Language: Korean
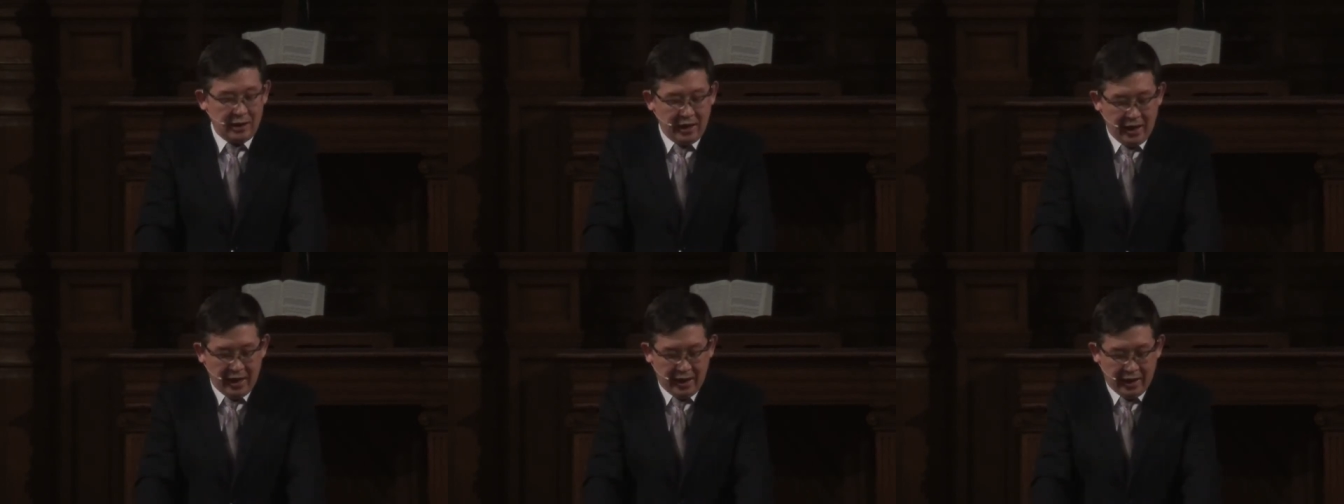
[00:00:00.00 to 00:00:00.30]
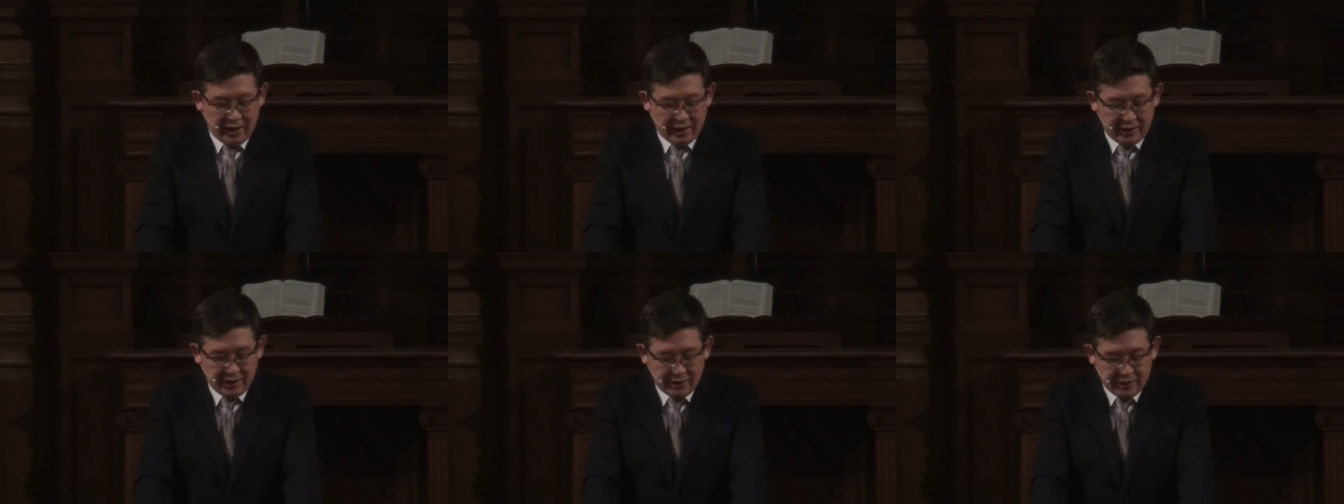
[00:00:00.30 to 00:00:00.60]

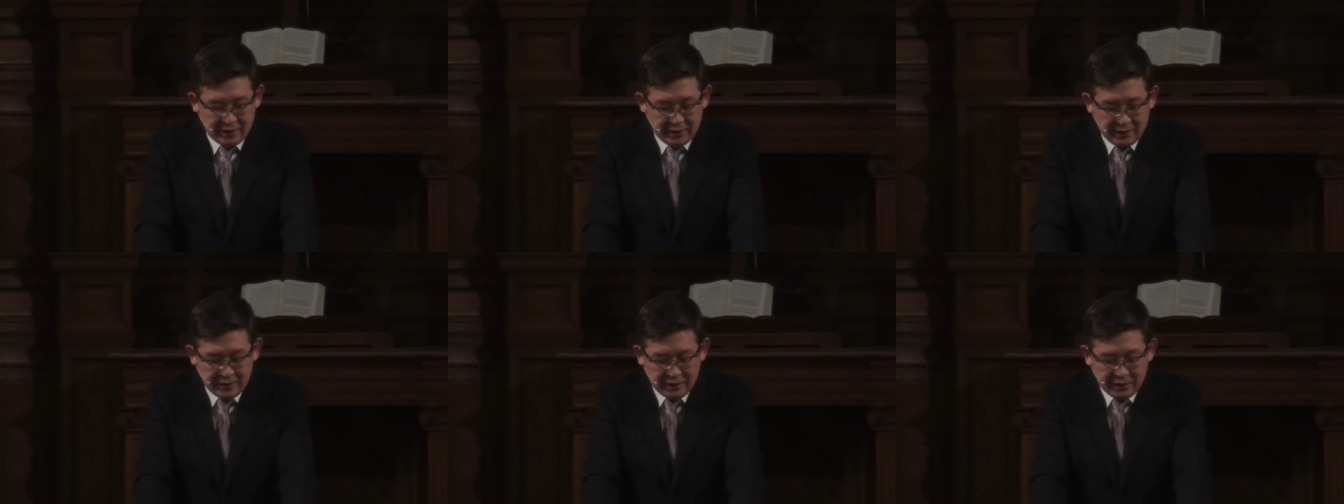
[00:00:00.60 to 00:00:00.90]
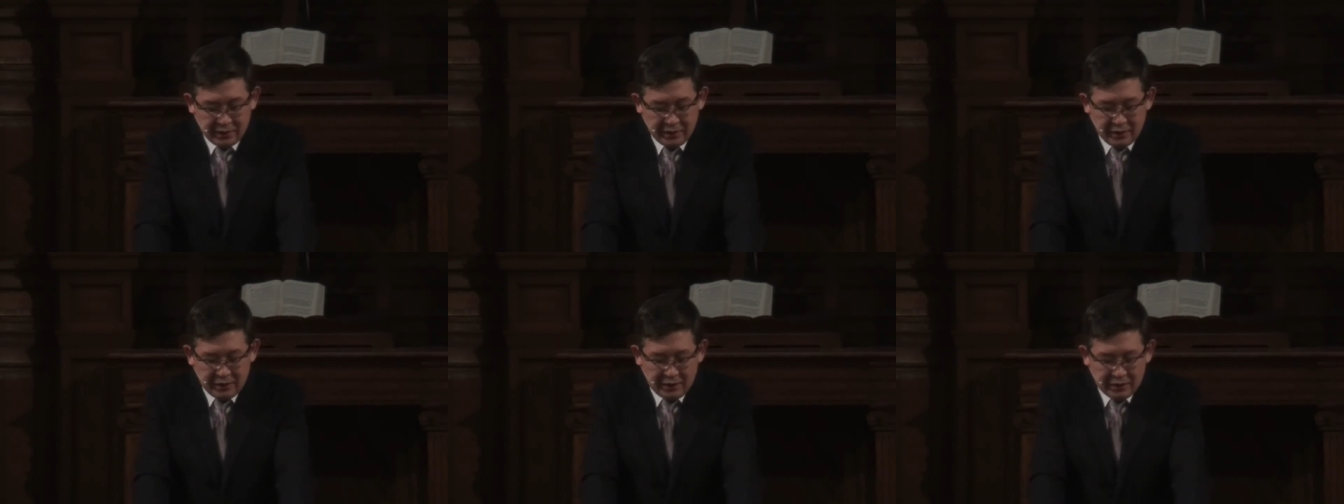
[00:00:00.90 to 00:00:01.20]
그런데
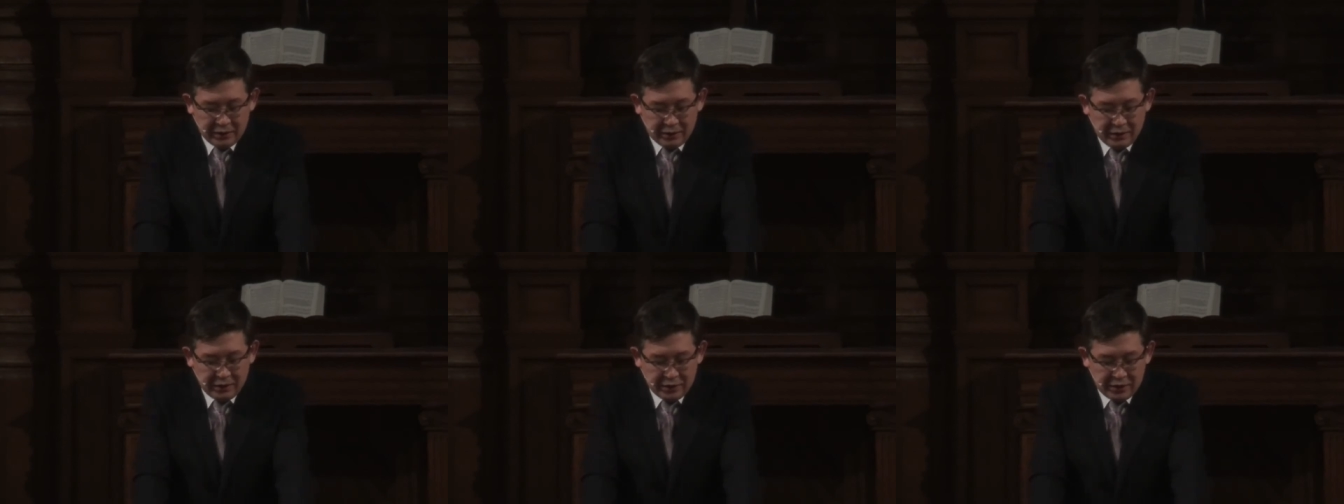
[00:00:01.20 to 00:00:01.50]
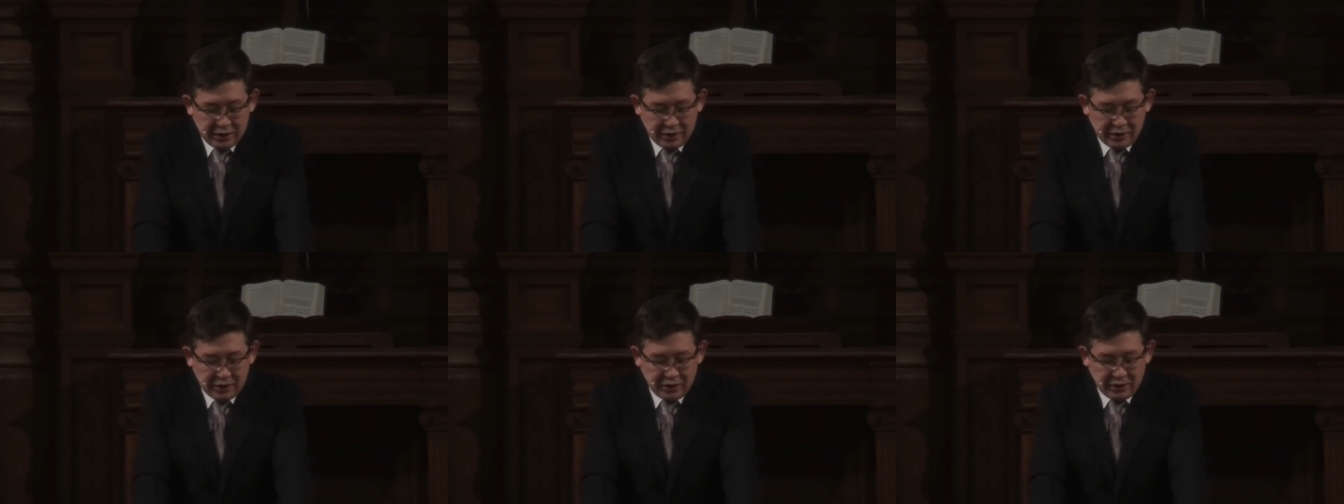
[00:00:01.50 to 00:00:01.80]

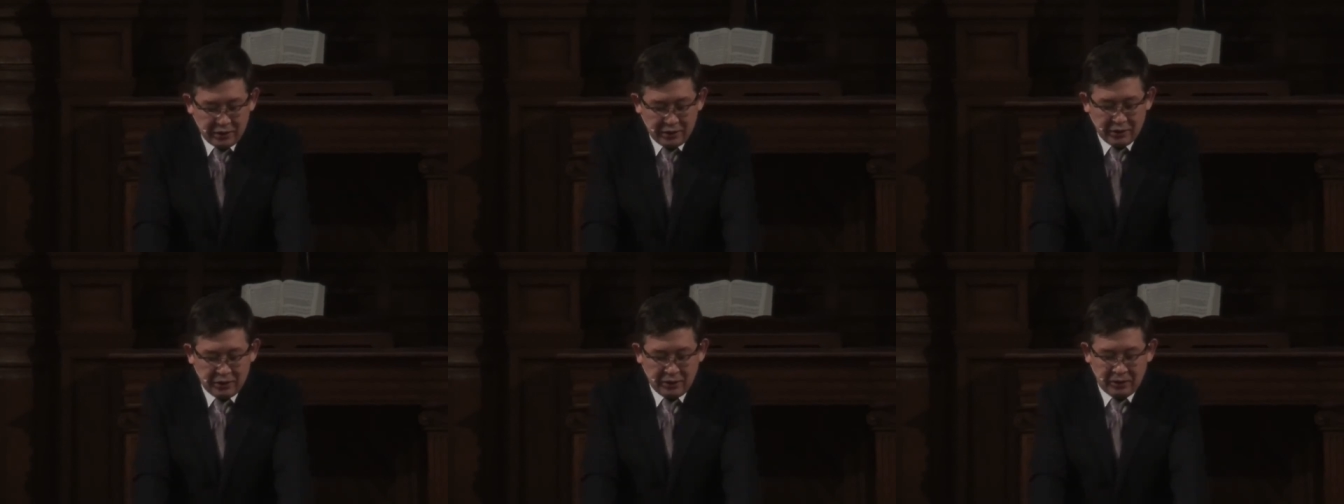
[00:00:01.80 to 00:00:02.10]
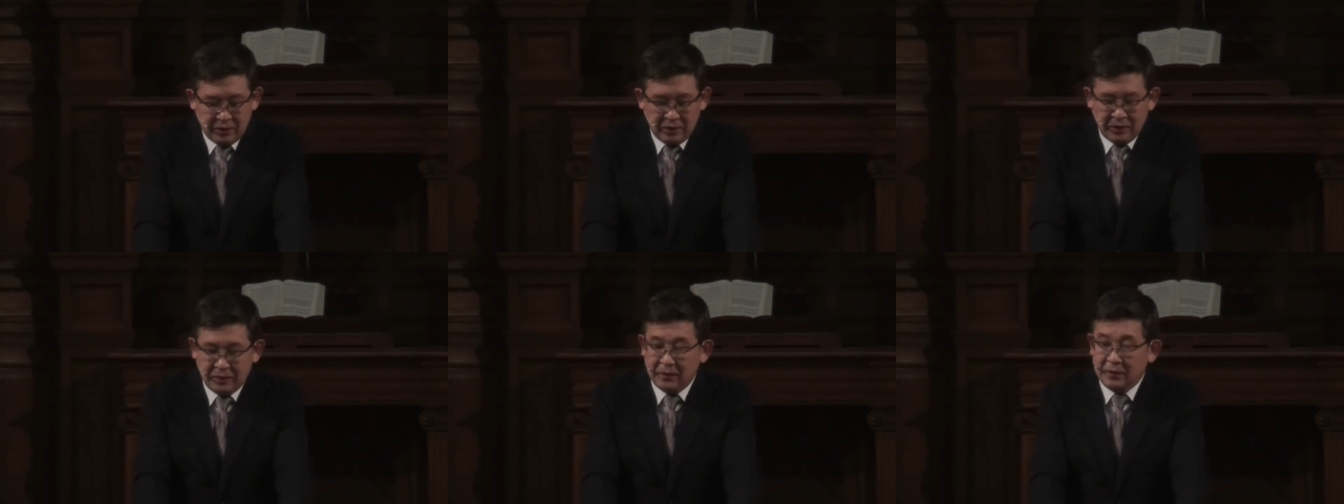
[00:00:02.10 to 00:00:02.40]
그
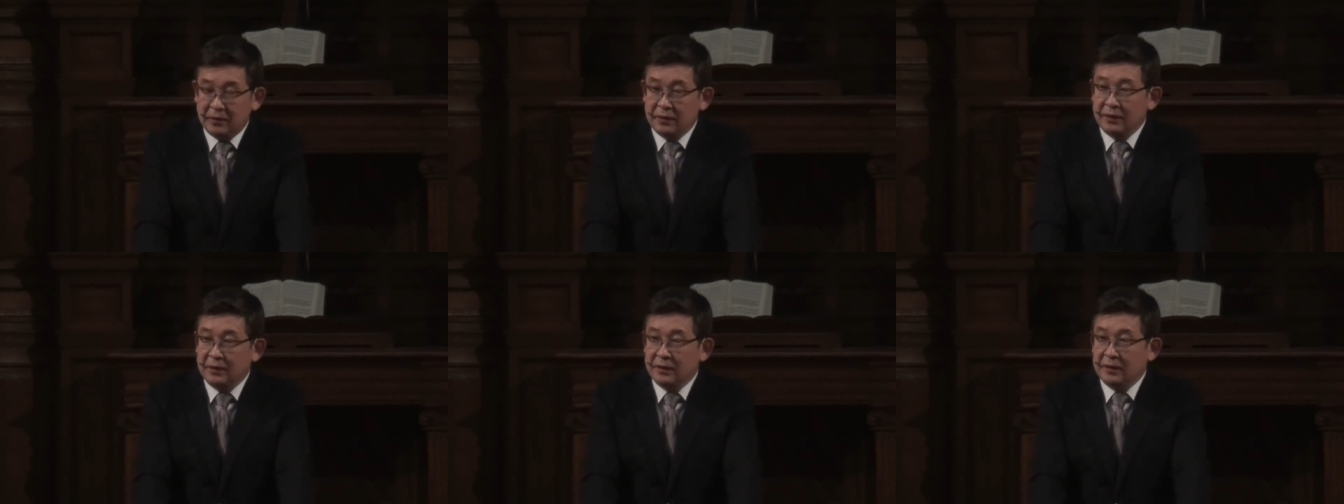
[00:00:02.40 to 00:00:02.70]
신전은요,